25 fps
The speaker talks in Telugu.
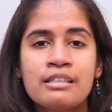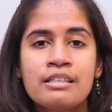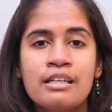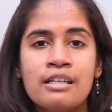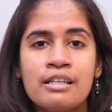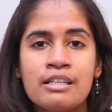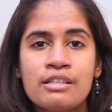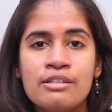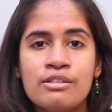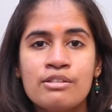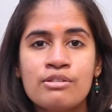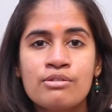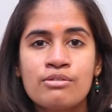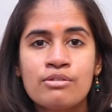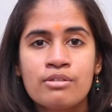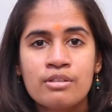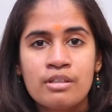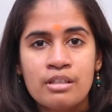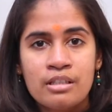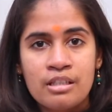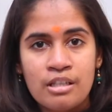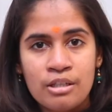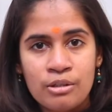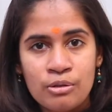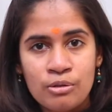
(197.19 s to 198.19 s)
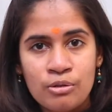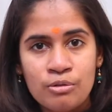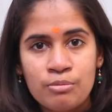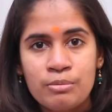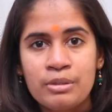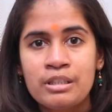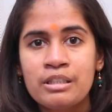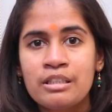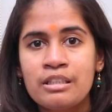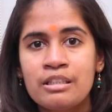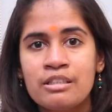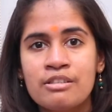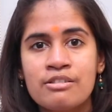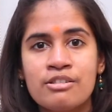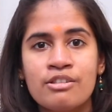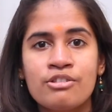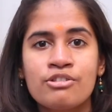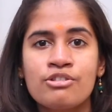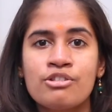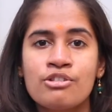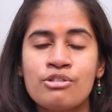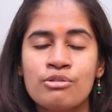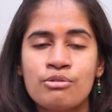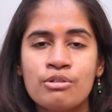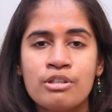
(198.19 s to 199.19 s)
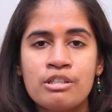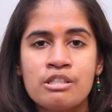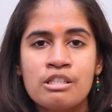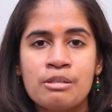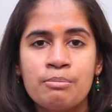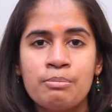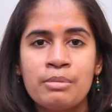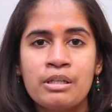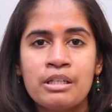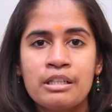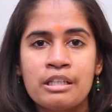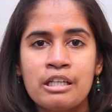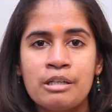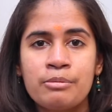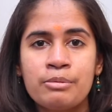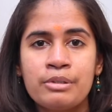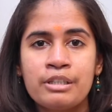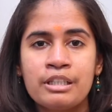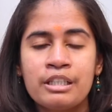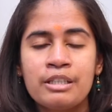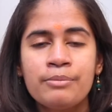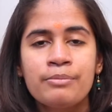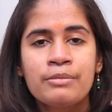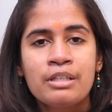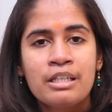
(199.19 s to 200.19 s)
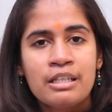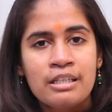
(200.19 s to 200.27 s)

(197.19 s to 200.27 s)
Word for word: దారితీస్తుందని ఎన్నో మంది రీసెర్చర్స్ కూడా చెప్పారు కాబట్టి